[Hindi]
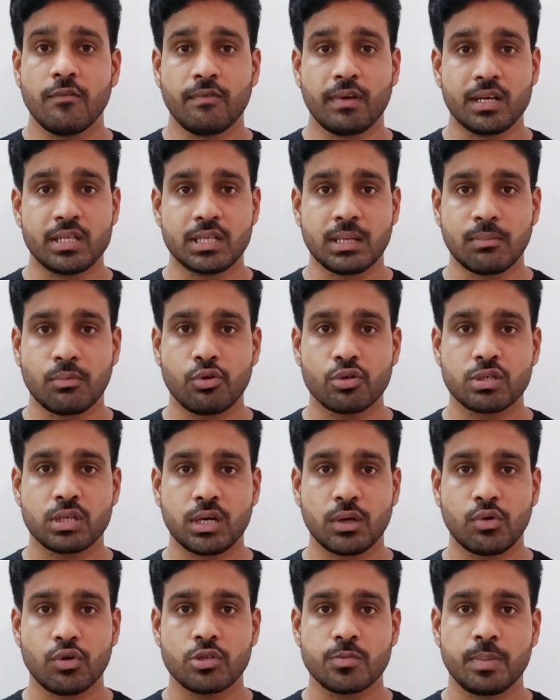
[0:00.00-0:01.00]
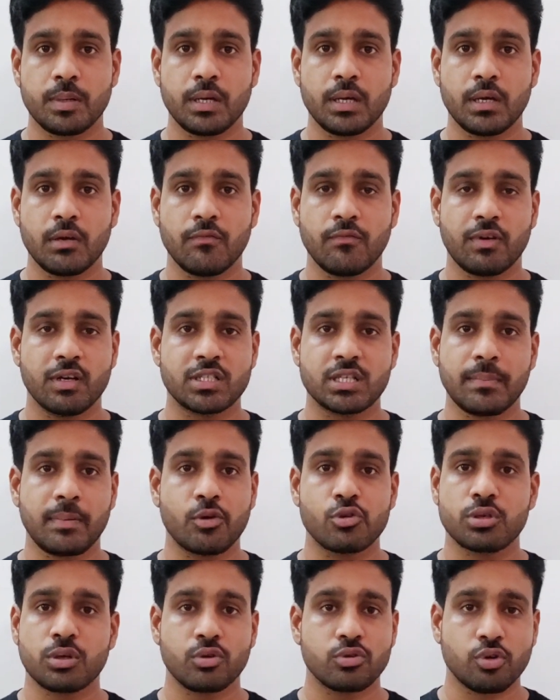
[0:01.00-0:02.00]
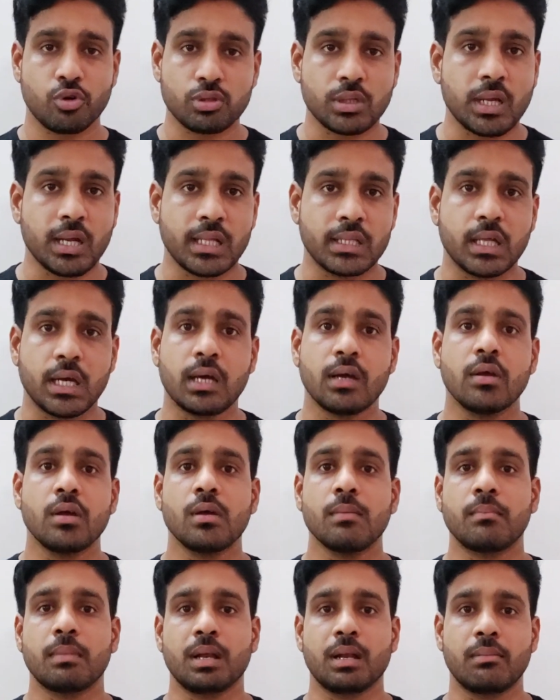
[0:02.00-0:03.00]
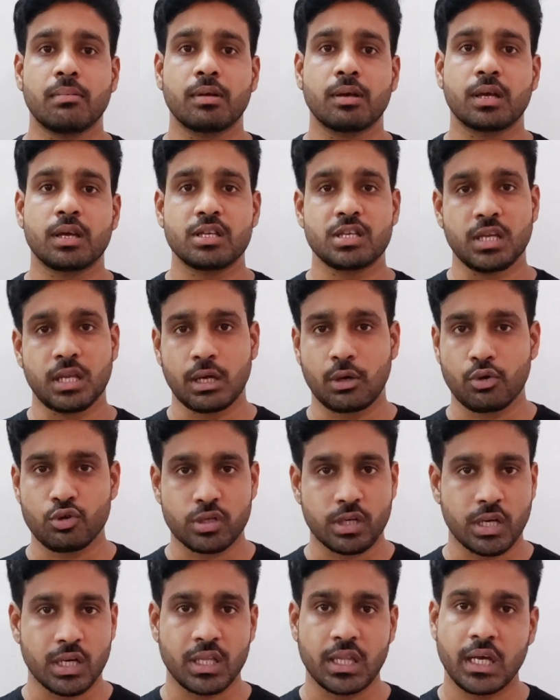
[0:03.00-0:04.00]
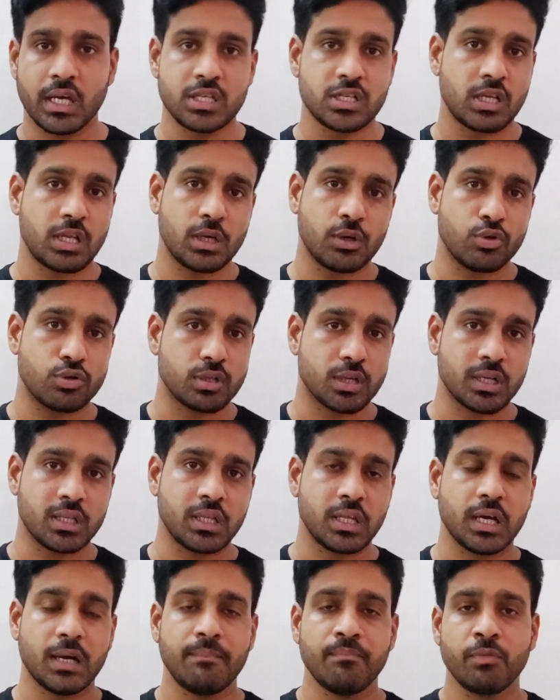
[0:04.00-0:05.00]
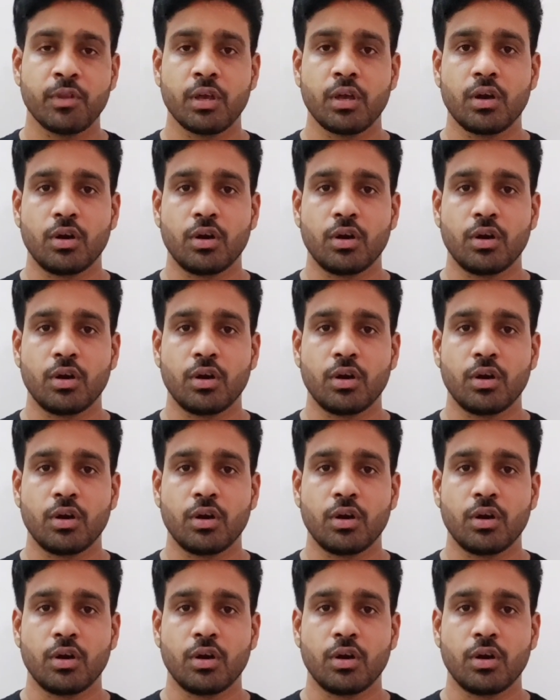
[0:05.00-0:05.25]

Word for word: व्हाट्सएप कुछ ना कुछ पे व्हाट्सएप पे कुछ ना कुछ होता रहता है मतलब किसी ने कुछ कर दिया किसी ने कुछ कर दिया